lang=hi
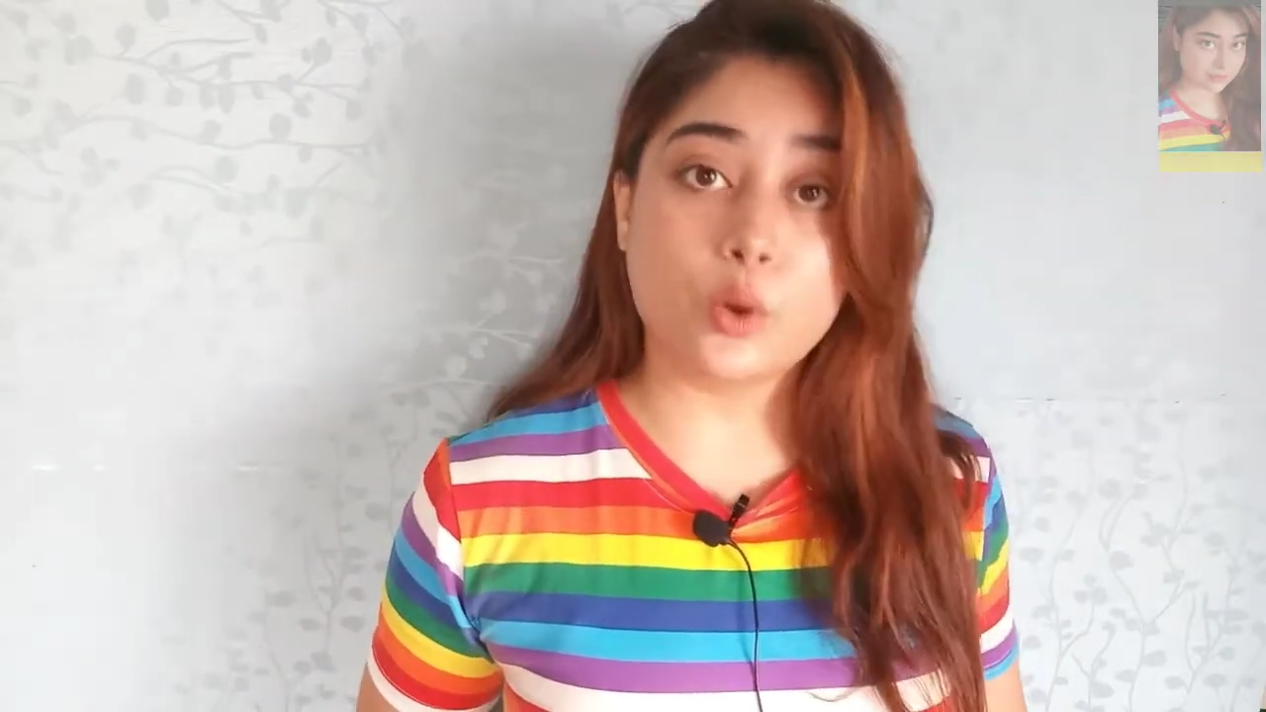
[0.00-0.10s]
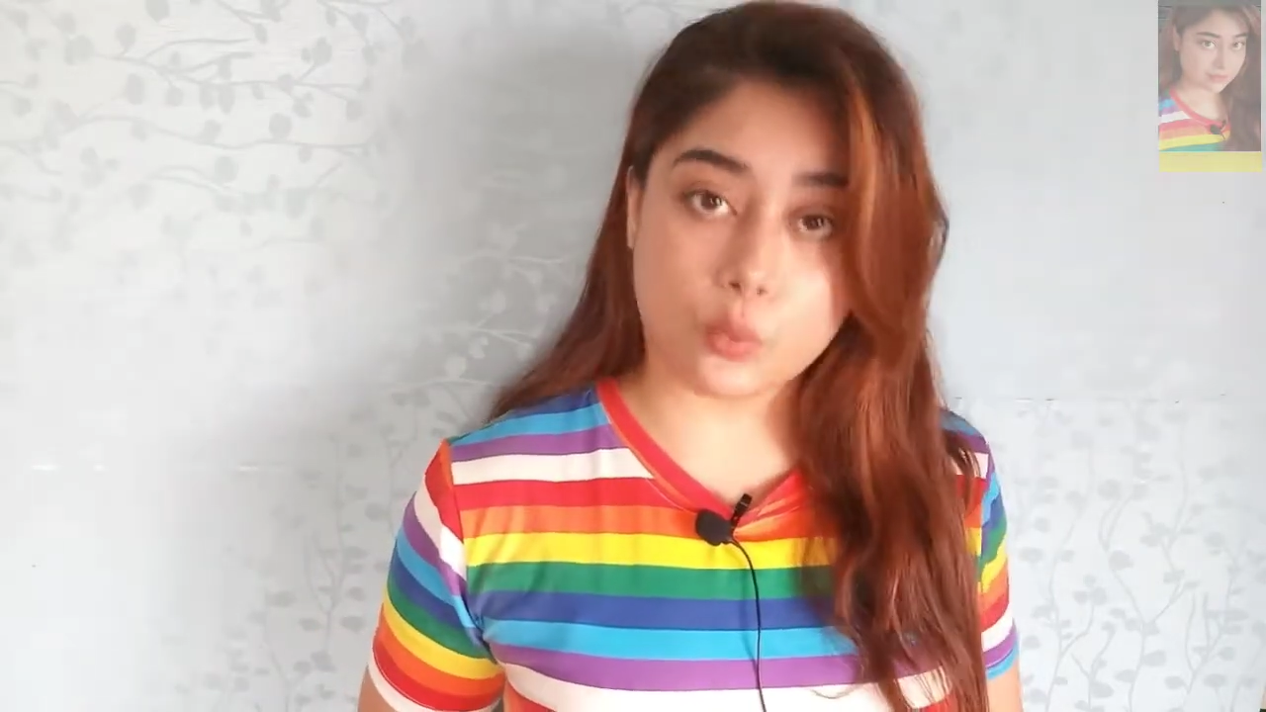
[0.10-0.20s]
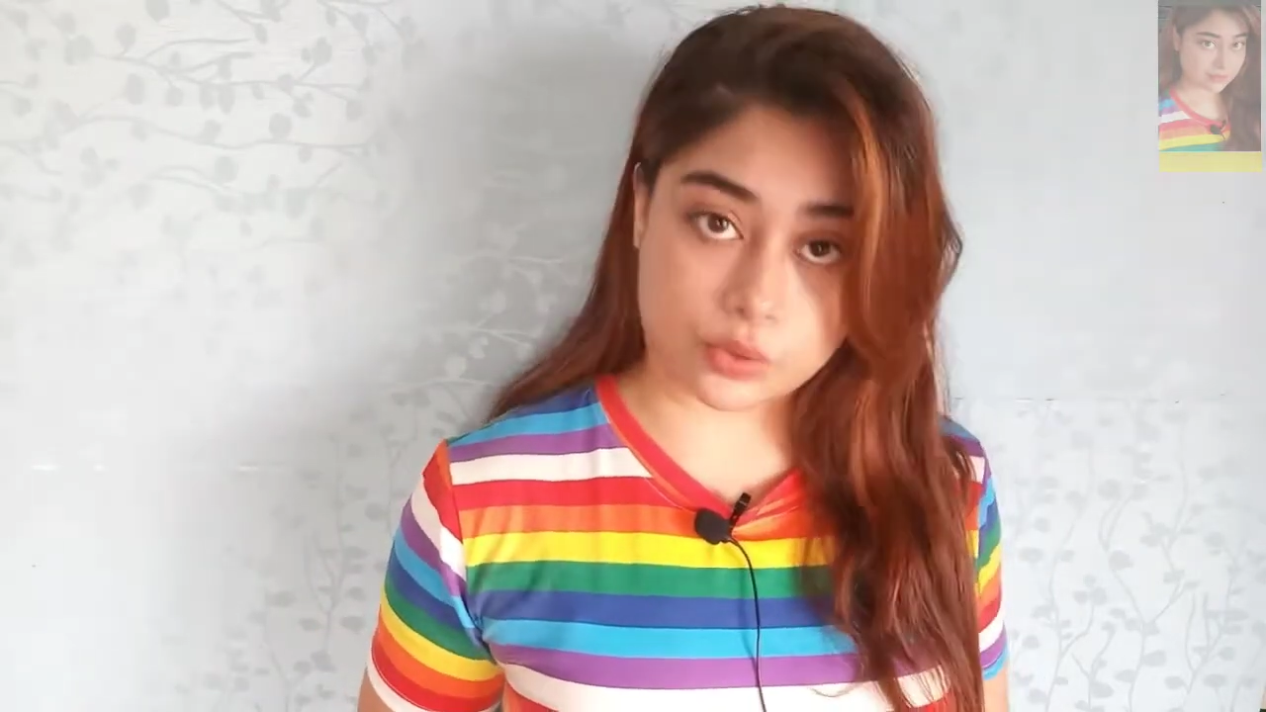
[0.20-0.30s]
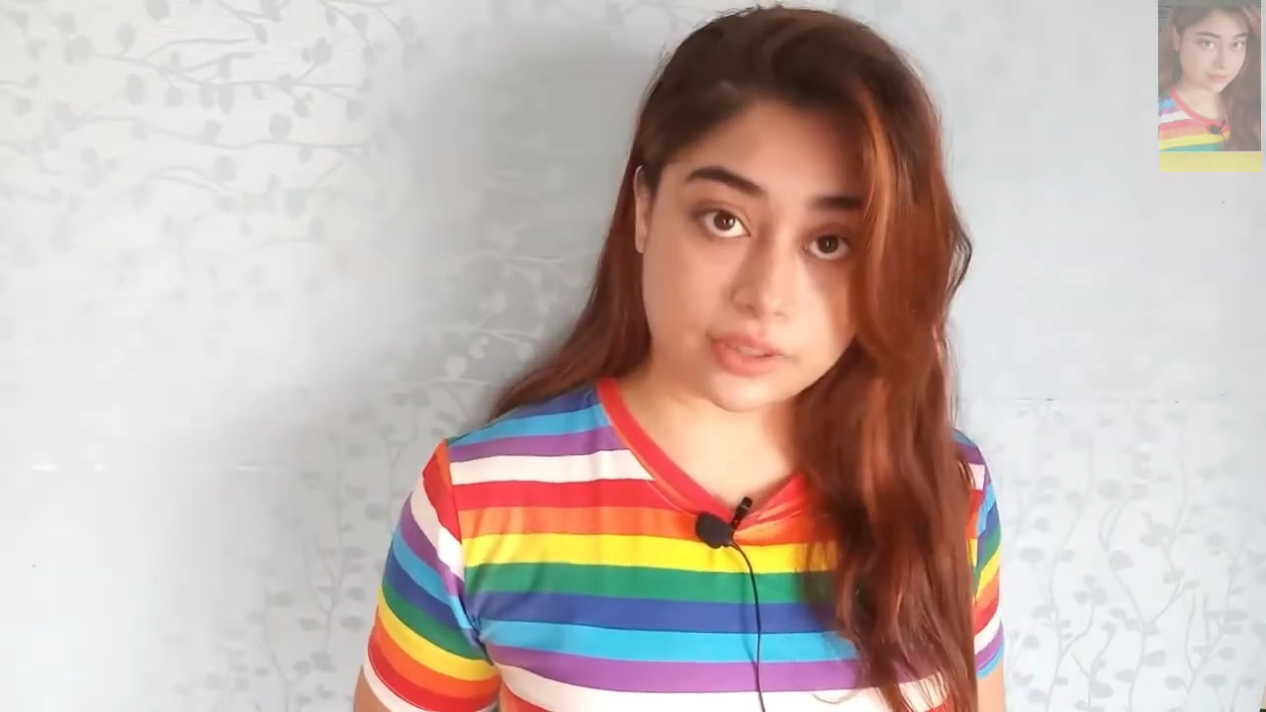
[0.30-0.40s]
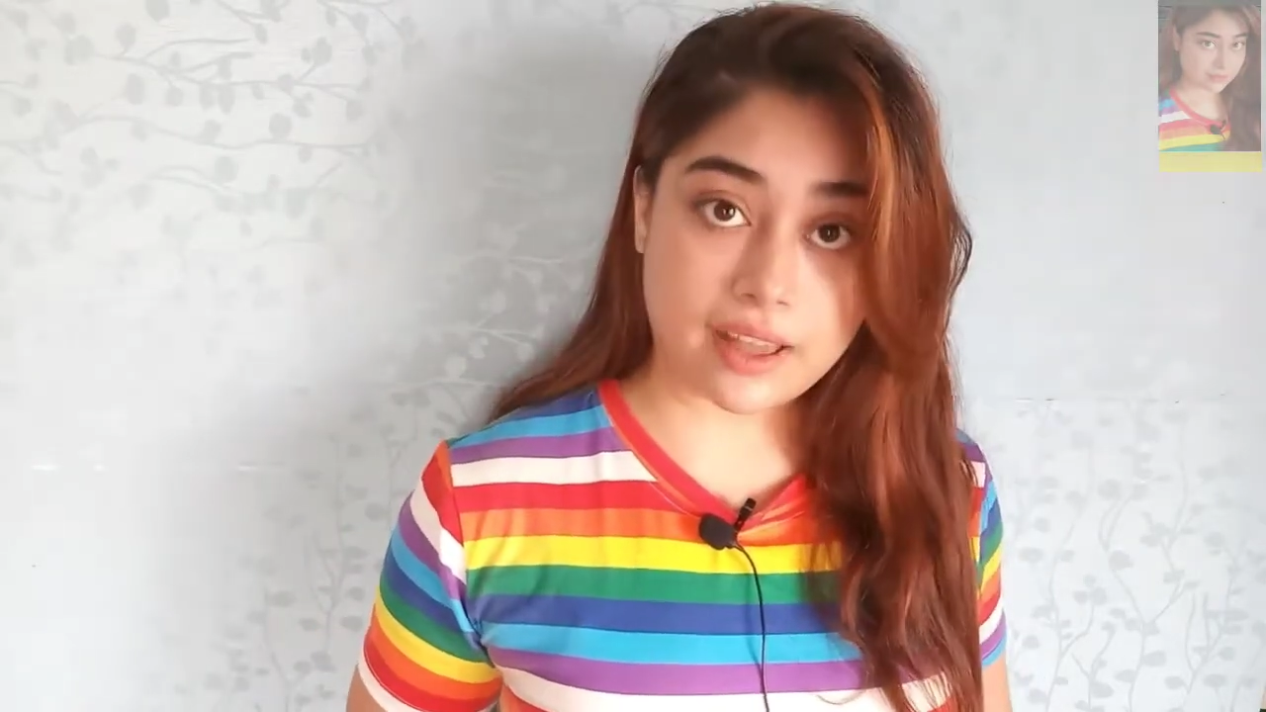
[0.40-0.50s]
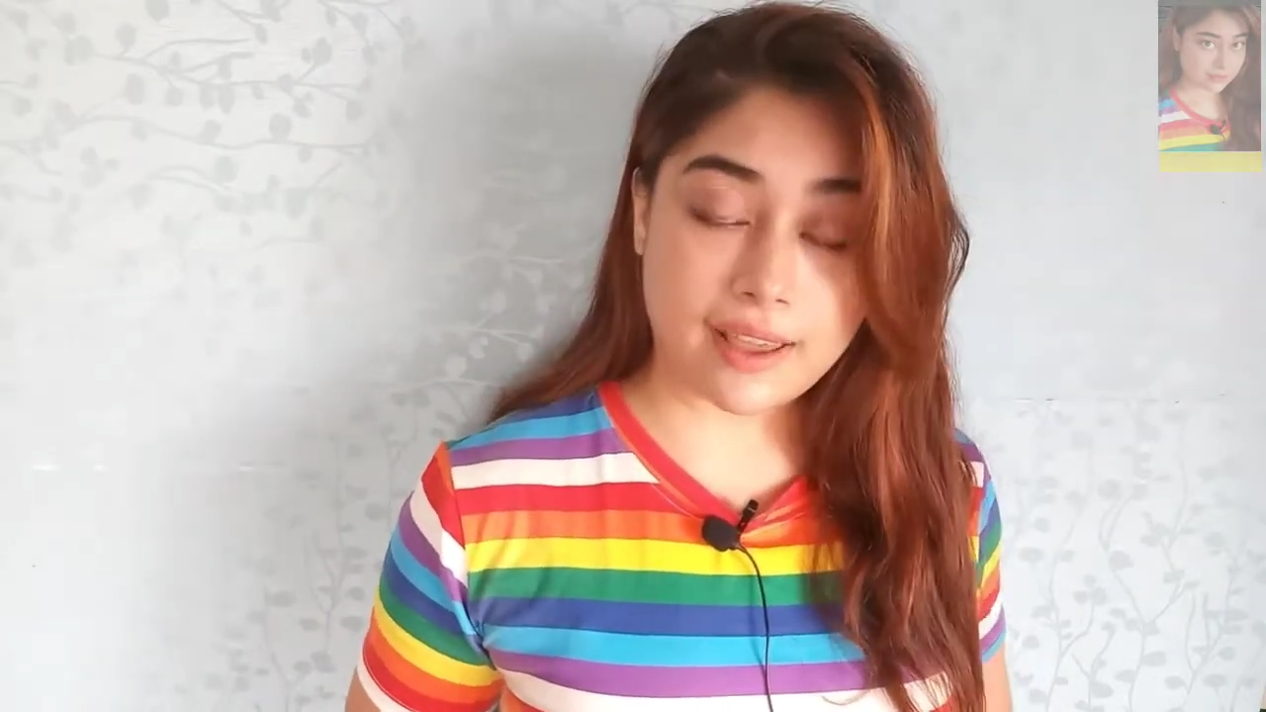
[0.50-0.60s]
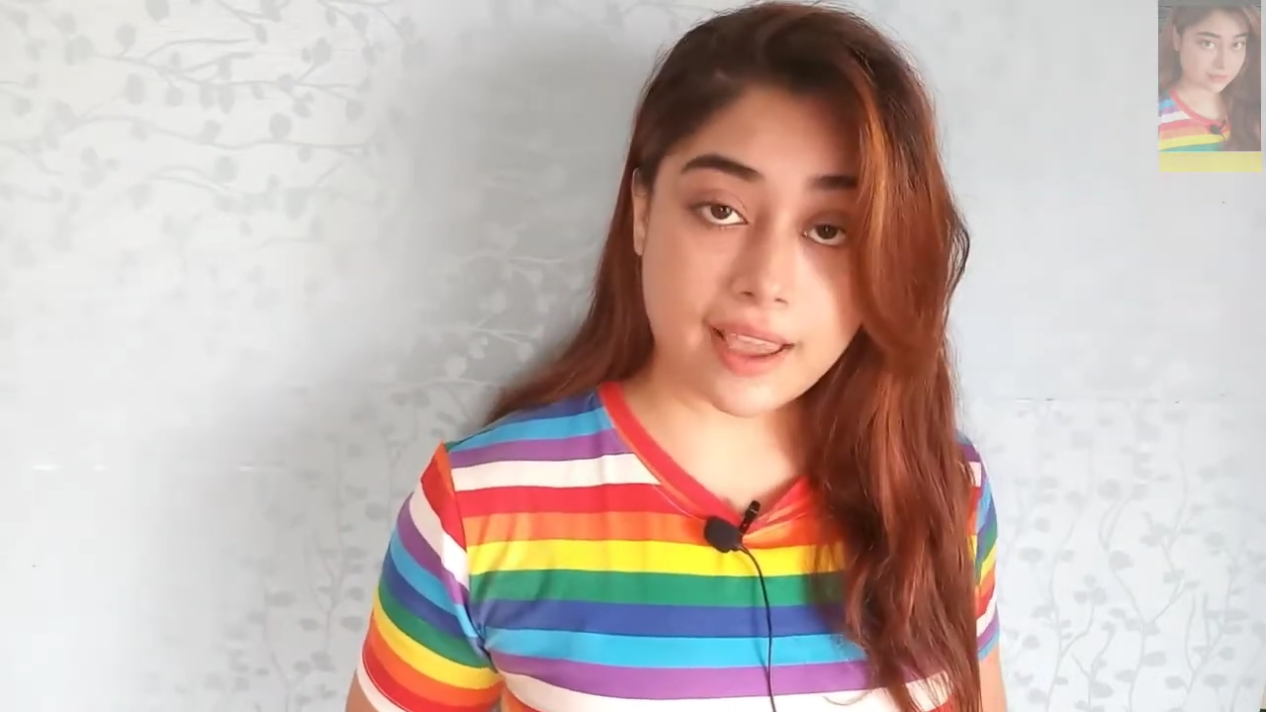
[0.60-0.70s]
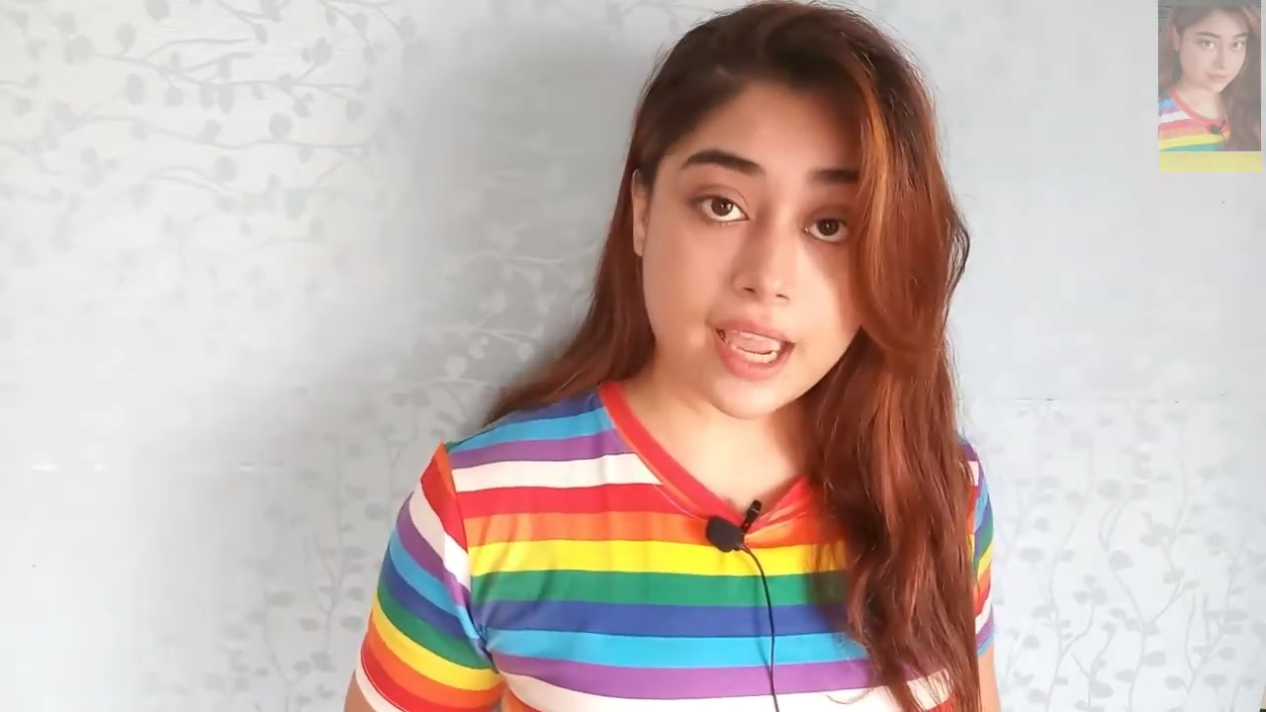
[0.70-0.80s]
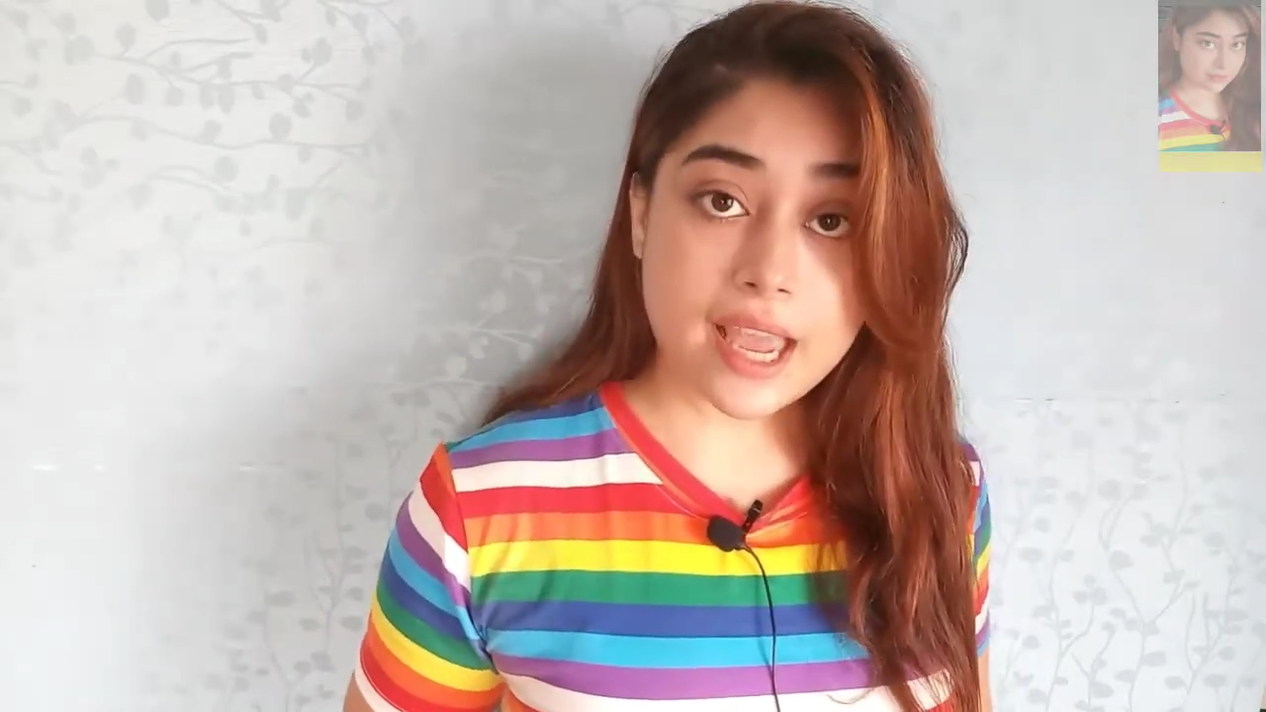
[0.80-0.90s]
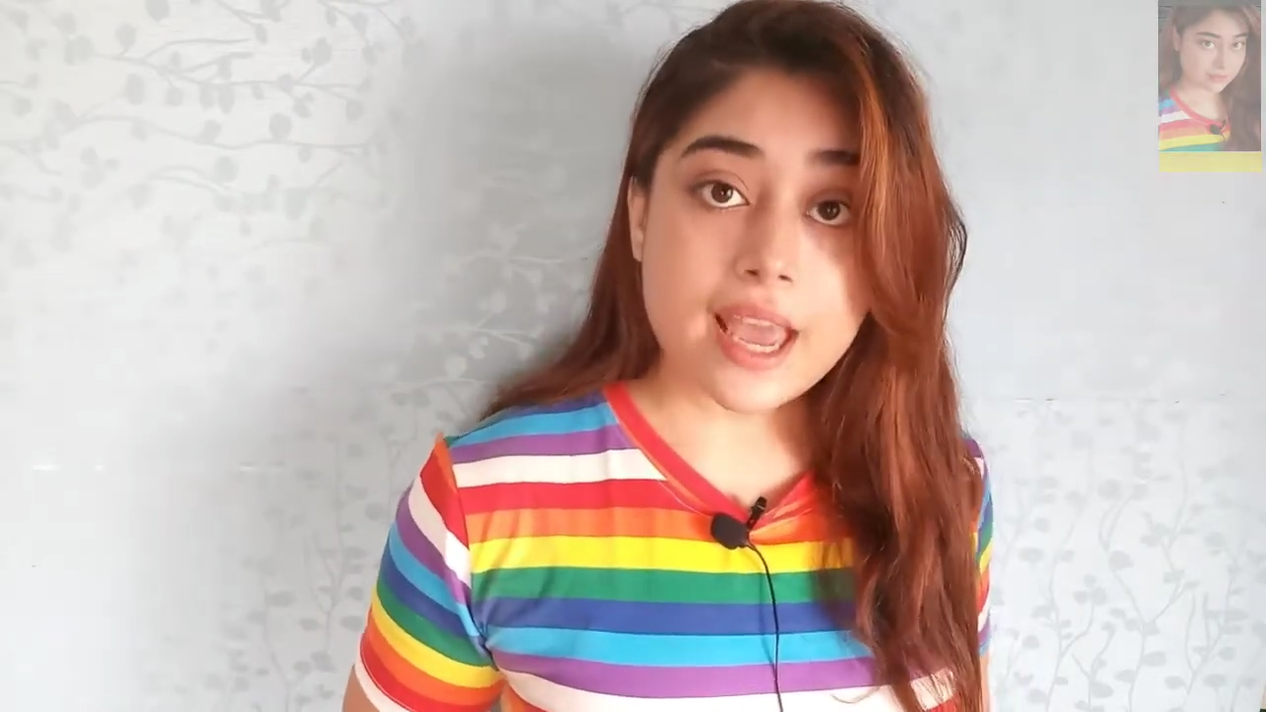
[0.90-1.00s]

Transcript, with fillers: रोकता है